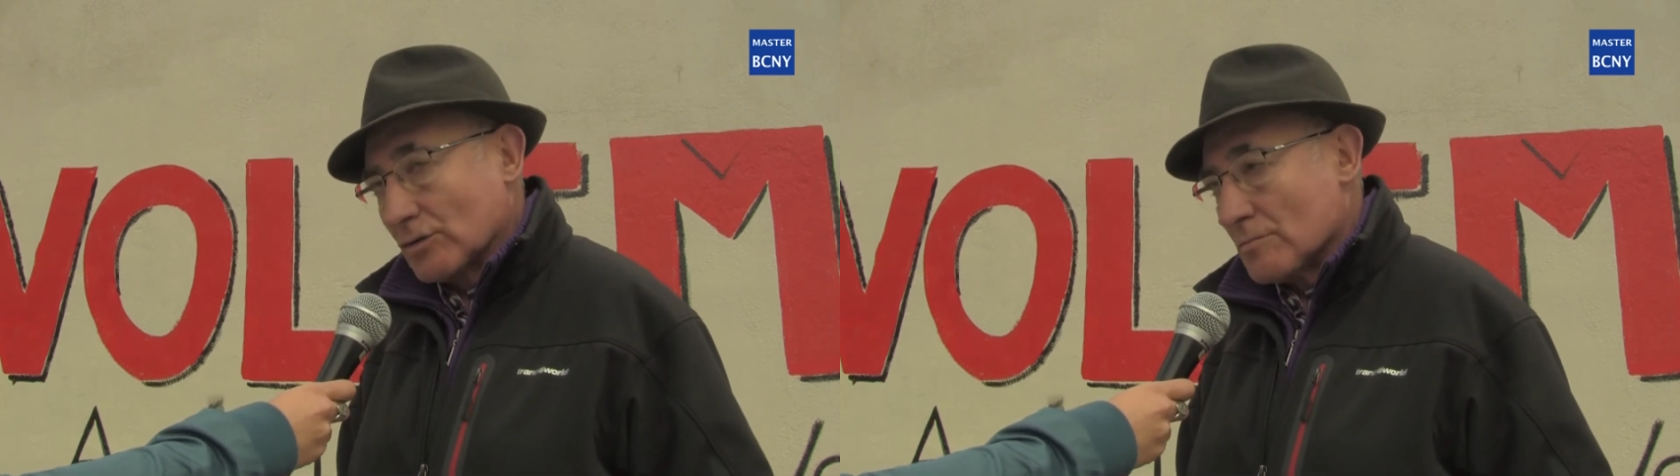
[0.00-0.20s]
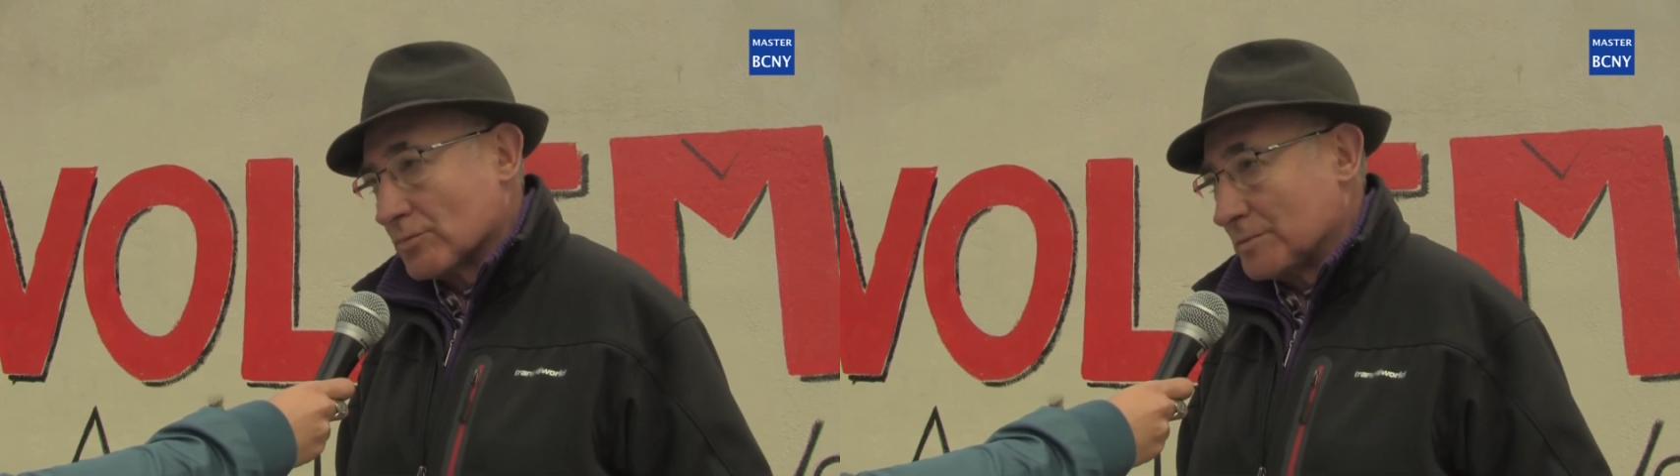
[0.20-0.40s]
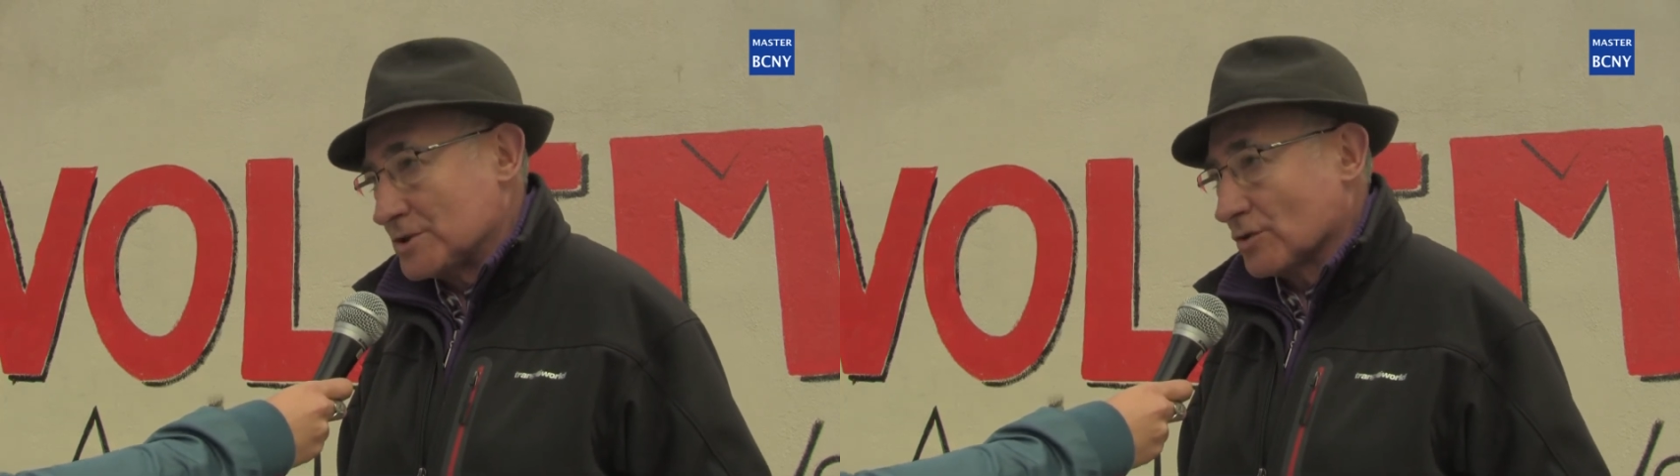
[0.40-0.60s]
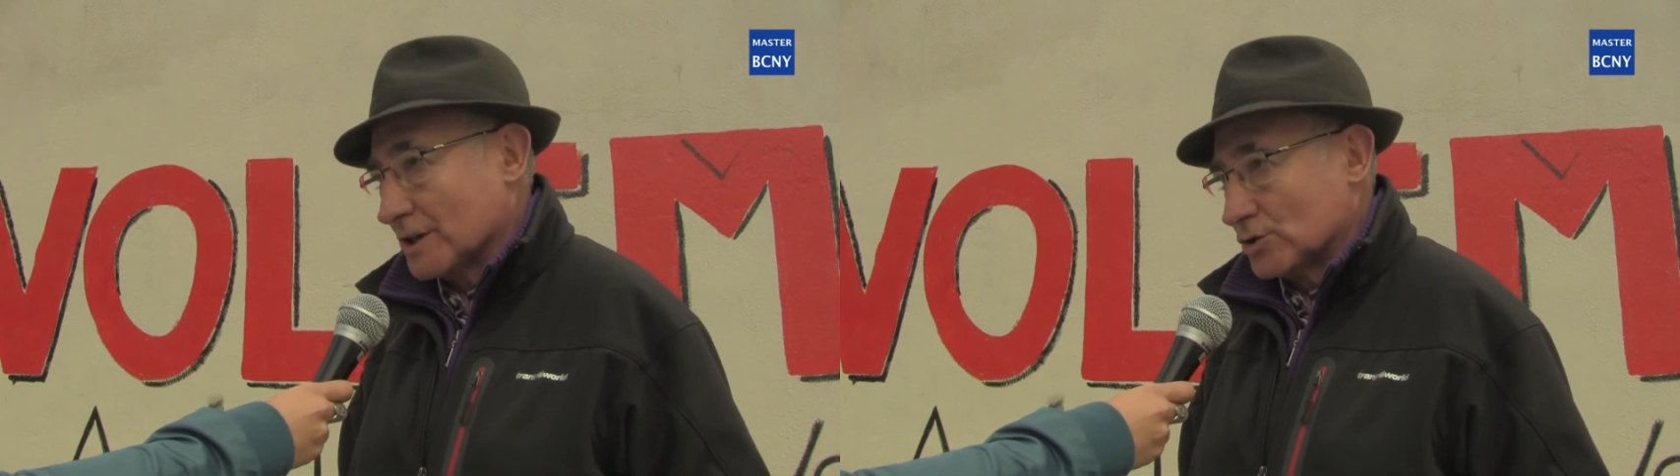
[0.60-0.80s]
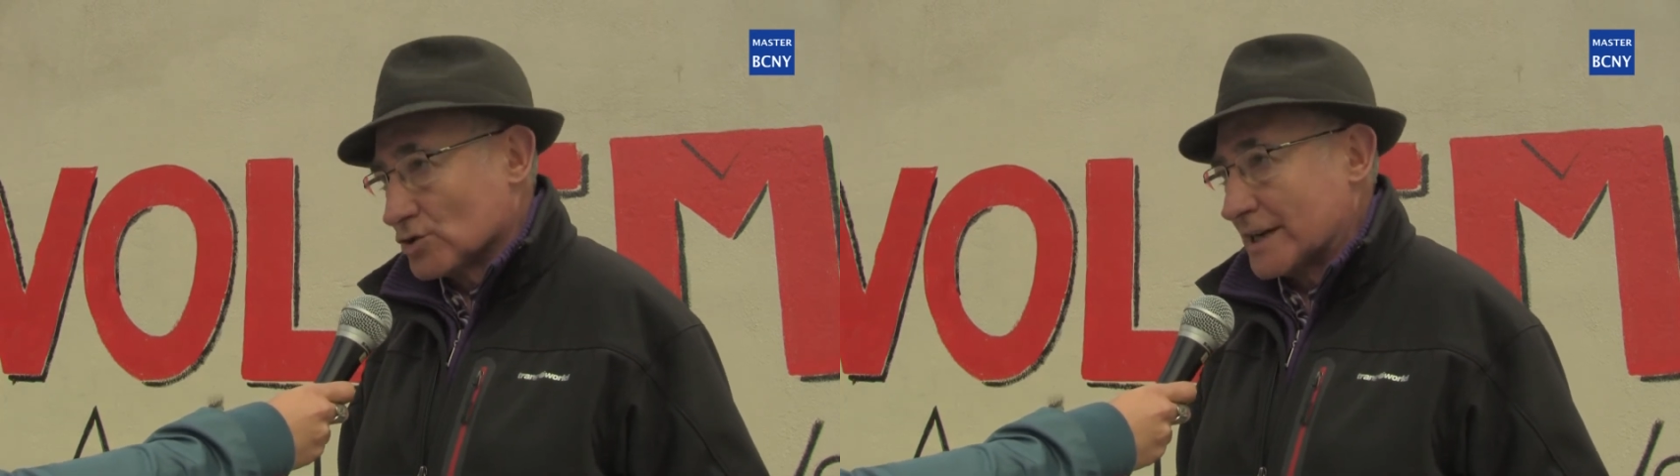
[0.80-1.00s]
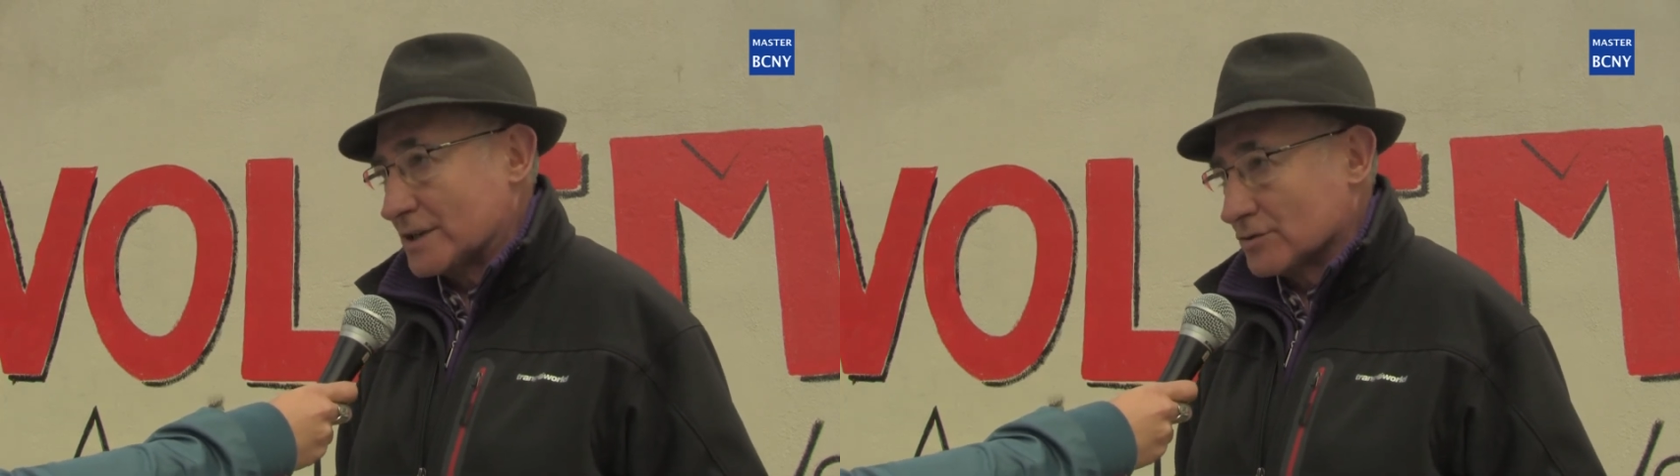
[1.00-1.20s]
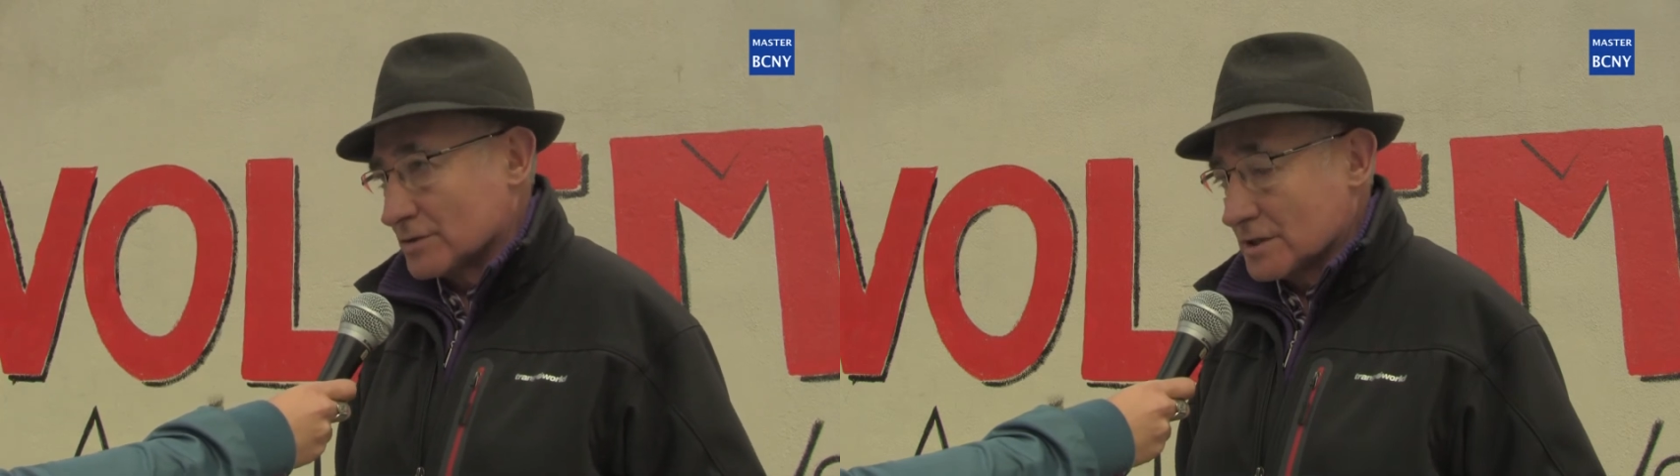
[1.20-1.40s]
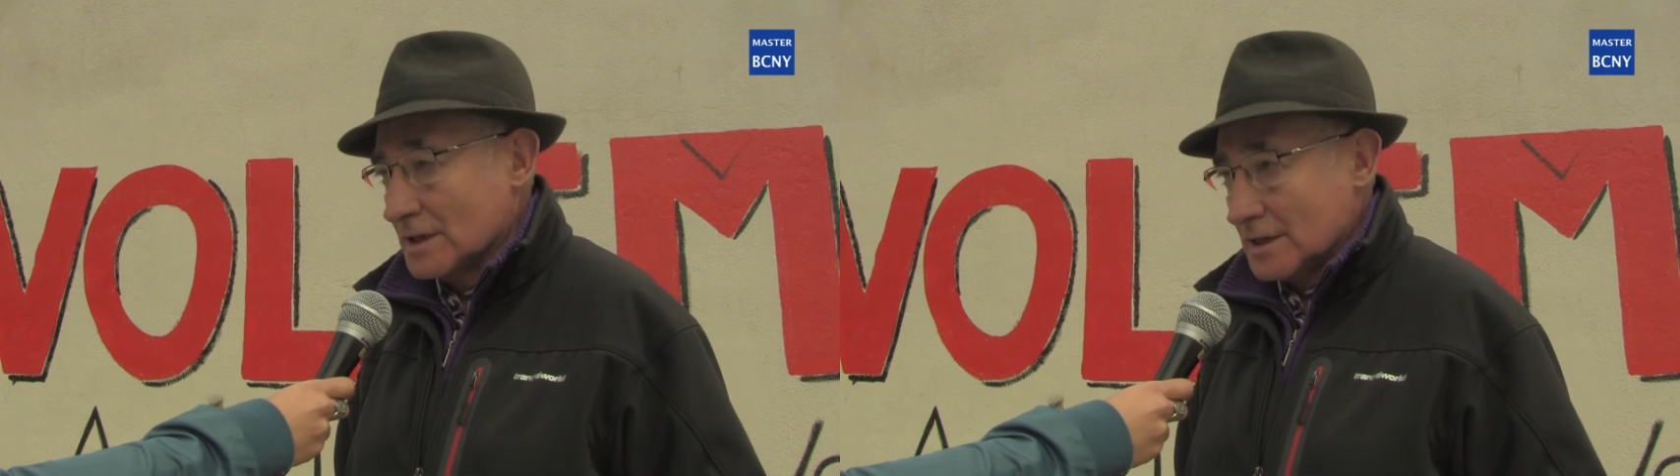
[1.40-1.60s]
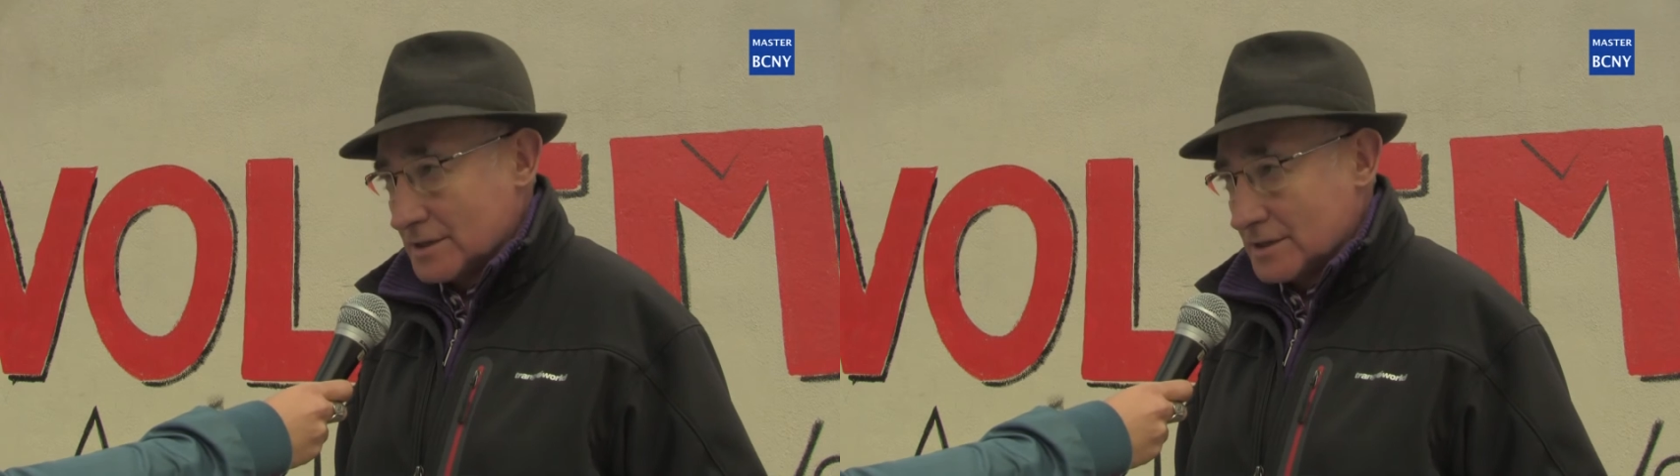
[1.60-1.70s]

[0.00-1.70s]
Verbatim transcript: compromiso que en dos años